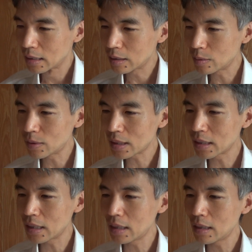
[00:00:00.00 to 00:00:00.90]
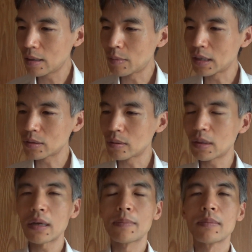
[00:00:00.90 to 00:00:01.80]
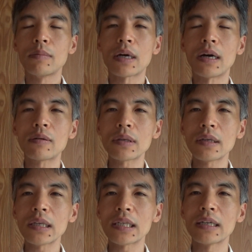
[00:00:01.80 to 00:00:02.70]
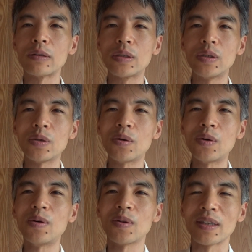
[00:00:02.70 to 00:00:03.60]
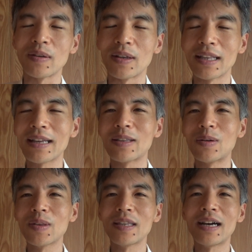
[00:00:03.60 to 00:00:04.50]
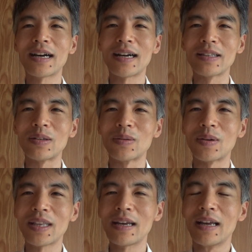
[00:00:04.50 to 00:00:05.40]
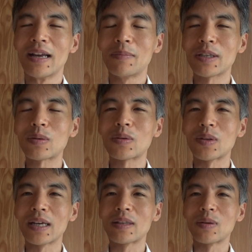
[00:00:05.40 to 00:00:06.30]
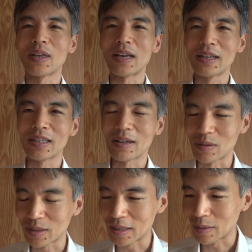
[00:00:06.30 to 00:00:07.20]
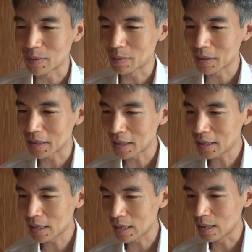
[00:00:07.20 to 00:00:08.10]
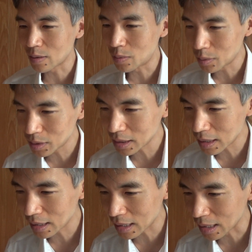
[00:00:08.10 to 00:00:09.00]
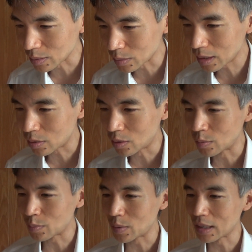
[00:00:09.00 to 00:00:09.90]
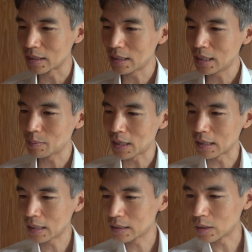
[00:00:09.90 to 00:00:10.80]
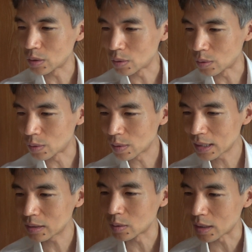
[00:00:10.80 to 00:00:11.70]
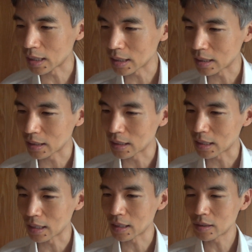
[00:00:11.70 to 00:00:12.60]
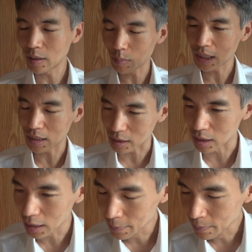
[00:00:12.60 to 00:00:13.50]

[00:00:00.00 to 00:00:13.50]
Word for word: というわけで、まあそのねまあ、覚醒剤の使用方法っていうのはねどんなんかっていうのはね、まあ、ちょっとネットで検索して、まあ、見たら、えー、高知県警の、ね、ホームページに、まあね、使用方法が紹介されていたんですね3つ。